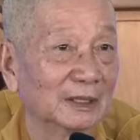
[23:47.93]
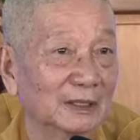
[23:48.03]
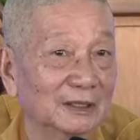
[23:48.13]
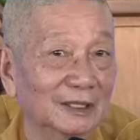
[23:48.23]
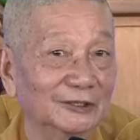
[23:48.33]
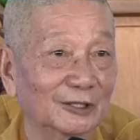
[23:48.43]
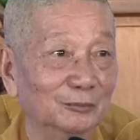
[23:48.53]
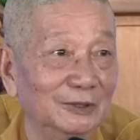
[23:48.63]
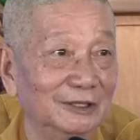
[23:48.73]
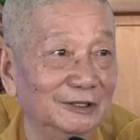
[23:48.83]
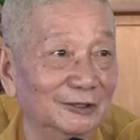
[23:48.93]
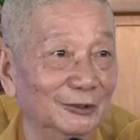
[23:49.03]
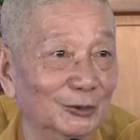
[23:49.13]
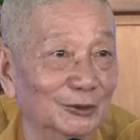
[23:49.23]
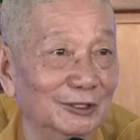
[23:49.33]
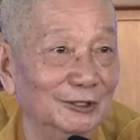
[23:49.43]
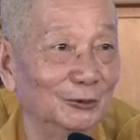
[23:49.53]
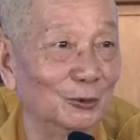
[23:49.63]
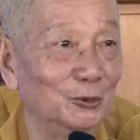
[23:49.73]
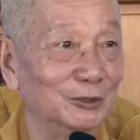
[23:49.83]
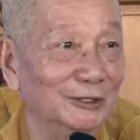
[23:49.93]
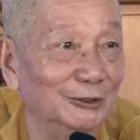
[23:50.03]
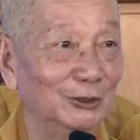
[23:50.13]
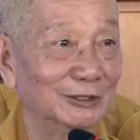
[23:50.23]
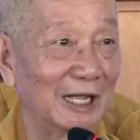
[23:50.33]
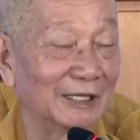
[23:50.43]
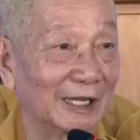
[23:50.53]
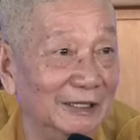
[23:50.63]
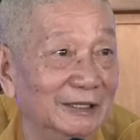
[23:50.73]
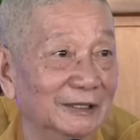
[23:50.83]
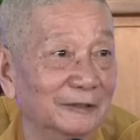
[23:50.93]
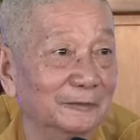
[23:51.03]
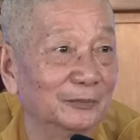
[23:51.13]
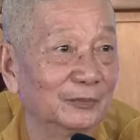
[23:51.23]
Thì cái đời sống lý tưởng của người tu, người xuất gia này nữa,